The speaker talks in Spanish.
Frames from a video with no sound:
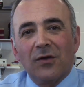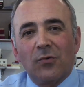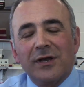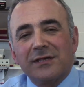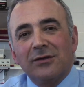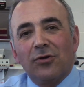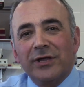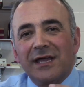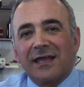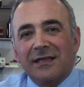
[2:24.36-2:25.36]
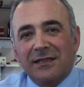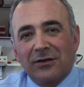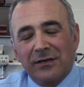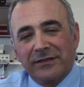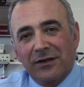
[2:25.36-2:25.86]
¿Cuál es el origen
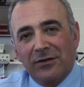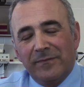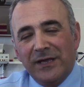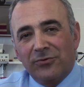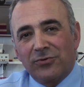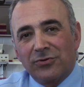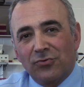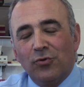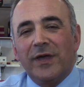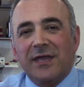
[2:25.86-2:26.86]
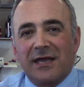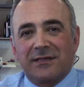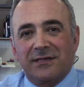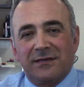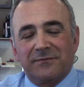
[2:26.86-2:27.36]
del, virus
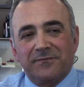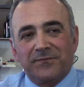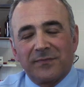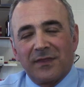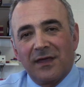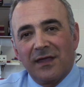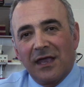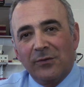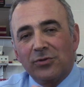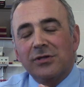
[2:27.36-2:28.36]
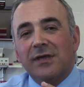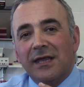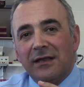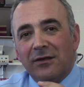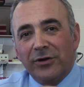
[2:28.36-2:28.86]
VIH?
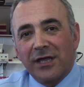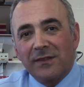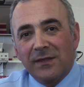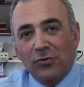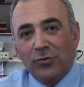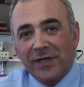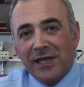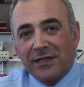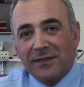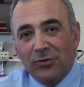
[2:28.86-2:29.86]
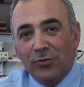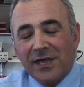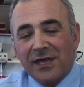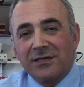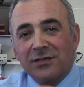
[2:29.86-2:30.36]
El, origen del del
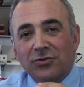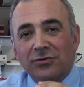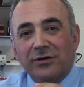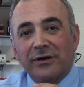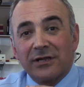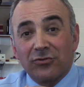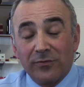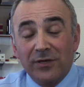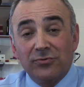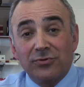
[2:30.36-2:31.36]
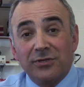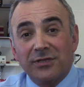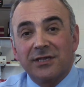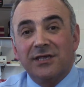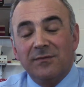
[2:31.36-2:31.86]
VIH son retrovirus
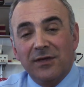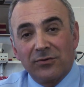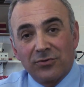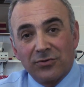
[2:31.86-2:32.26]
de simios